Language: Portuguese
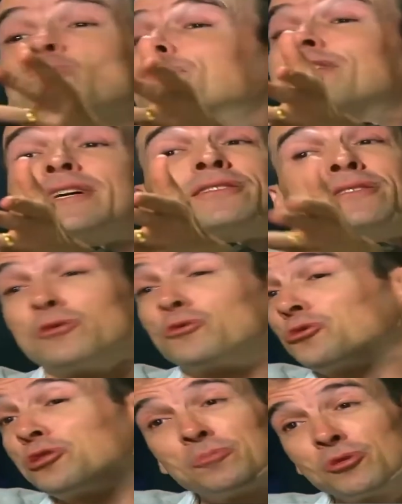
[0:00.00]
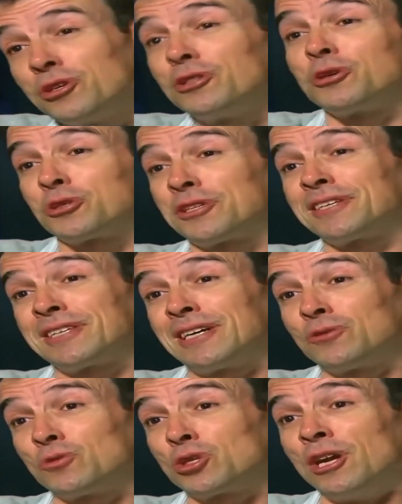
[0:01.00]
o facto de eu não ter morrido aos três
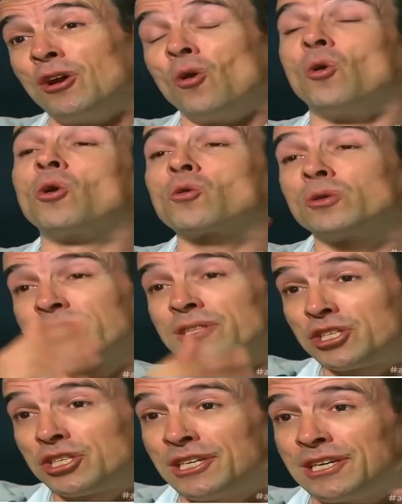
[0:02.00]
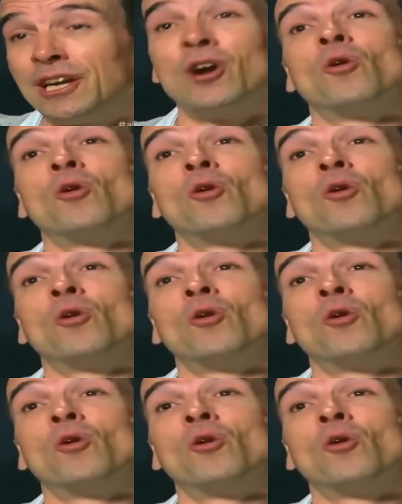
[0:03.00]
anos, ou quando nasci,